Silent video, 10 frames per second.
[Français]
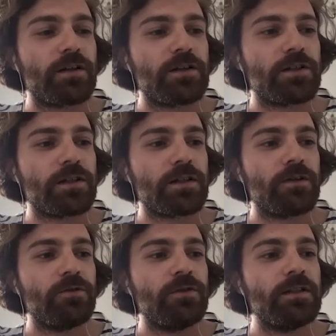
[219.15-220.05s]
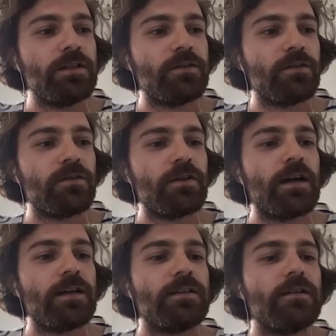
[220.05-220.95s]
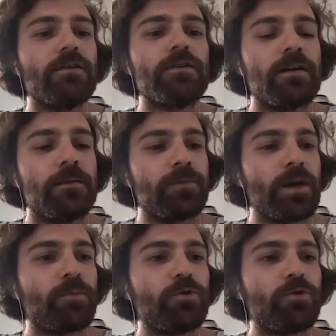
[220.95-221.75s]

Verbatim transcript: j'ai réuni euh, à l'aide d'un